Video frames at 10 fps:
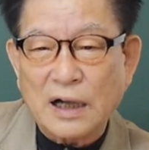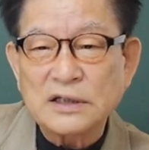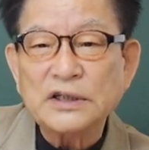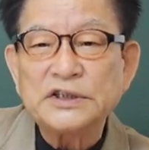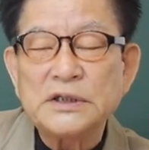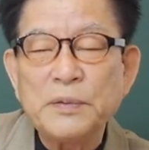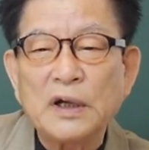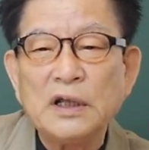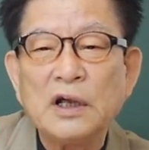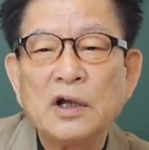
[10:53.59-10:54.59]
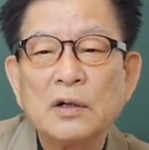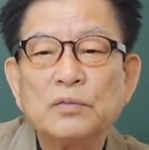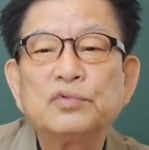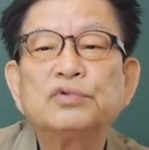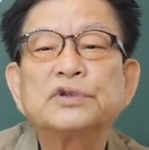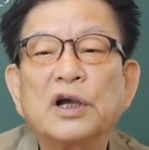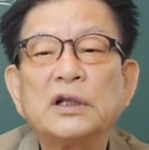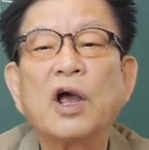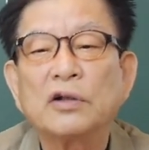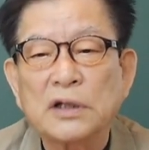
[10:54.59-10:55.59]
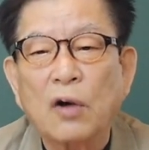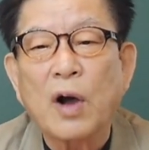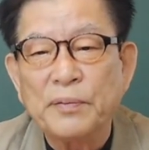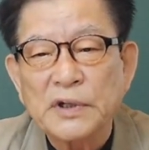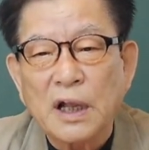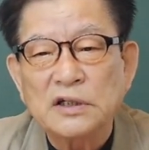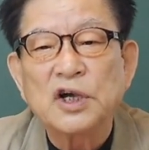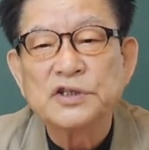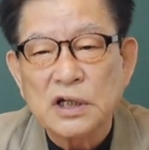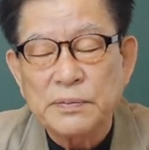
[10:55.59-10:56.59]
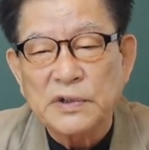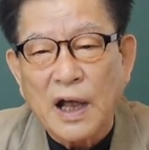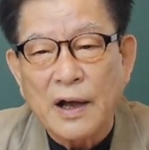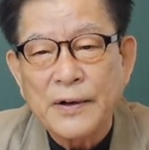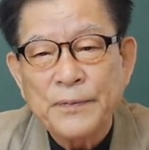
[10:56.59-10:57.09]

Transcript: 그래서 지명이 무석이 되었다고 합니다. 이 전설입니다.